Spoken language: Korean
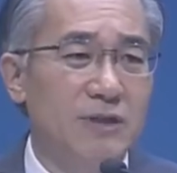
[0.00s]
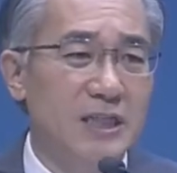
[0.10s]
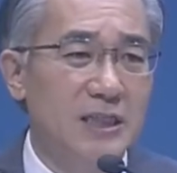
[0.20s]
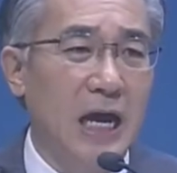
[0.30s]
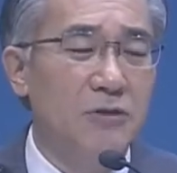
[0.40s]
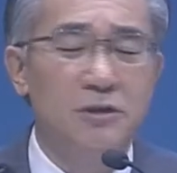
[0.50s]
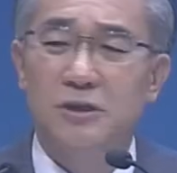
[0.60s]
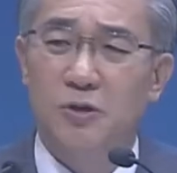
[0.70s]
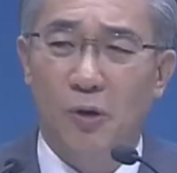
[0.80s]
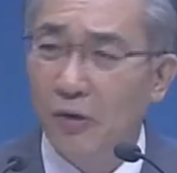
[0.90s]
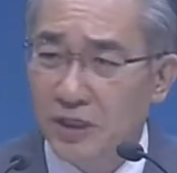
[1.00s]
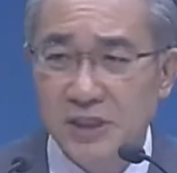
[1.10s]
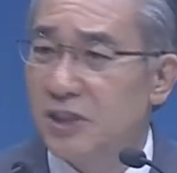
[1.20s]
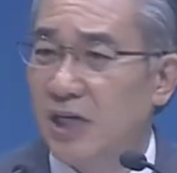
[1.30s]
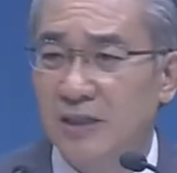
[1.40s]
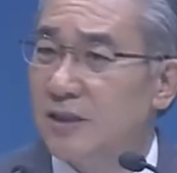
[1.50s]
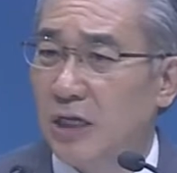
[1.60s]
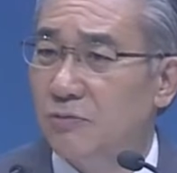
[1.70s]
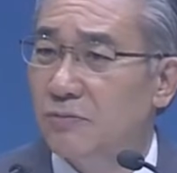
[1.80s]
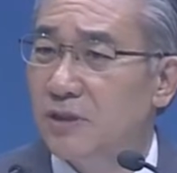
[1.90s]
하는 이 단어는 거의 쓰지 않는
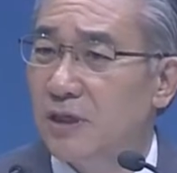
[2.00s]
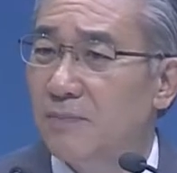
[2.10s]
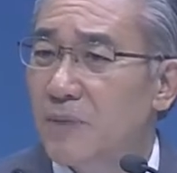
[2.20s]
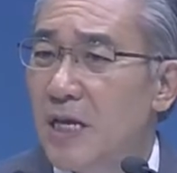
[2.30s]
단어입니다.